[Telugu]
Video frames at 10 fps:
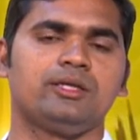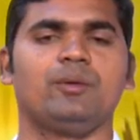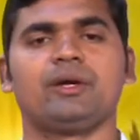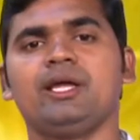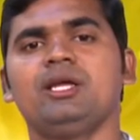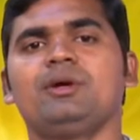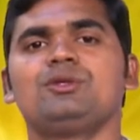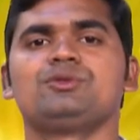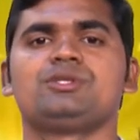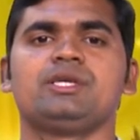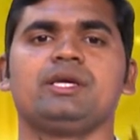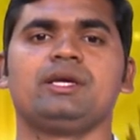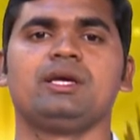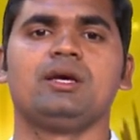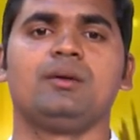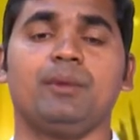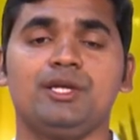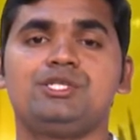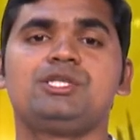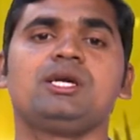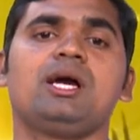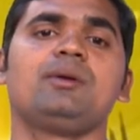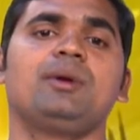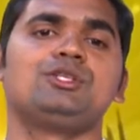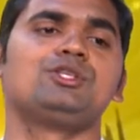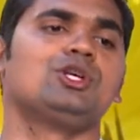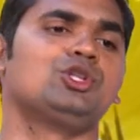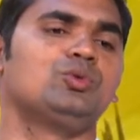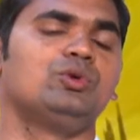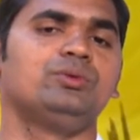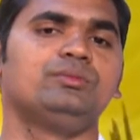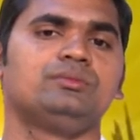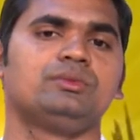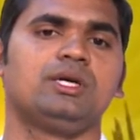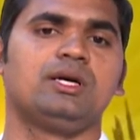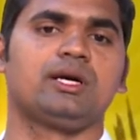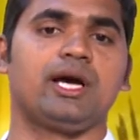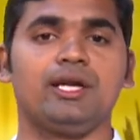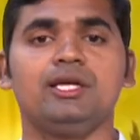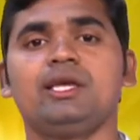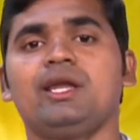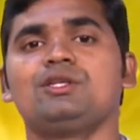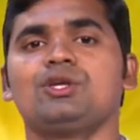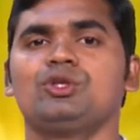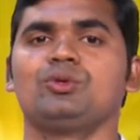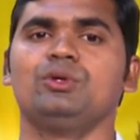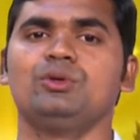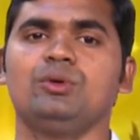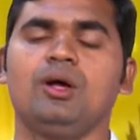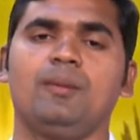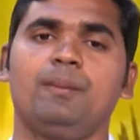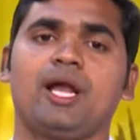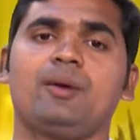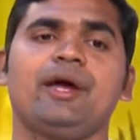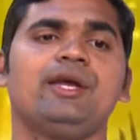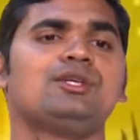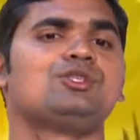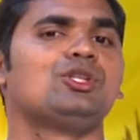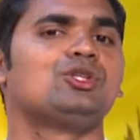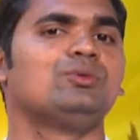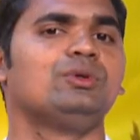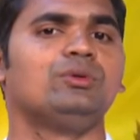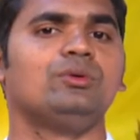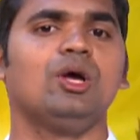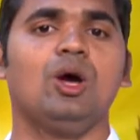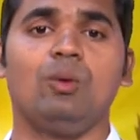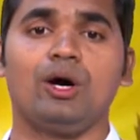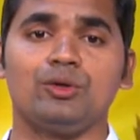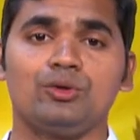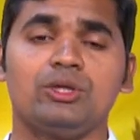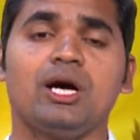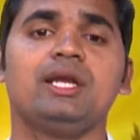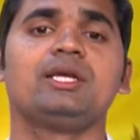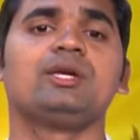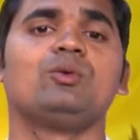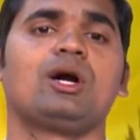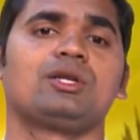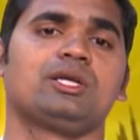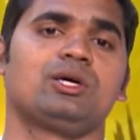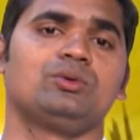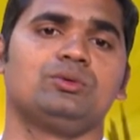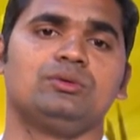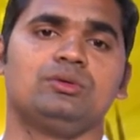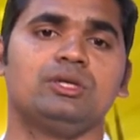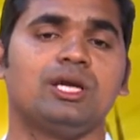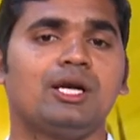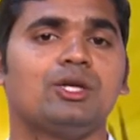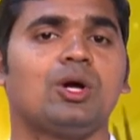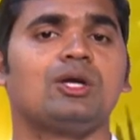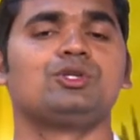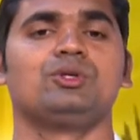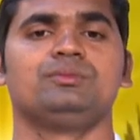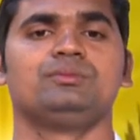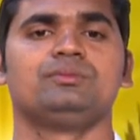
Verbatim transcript: ఎవరైనా మనం చూస్తే మంచిగా మంచి జంతువును ఖరీదైన జంతువును బలమైన జంతువును వారు యుద్ధానికి వాడతారు ఈనాటి రాజులు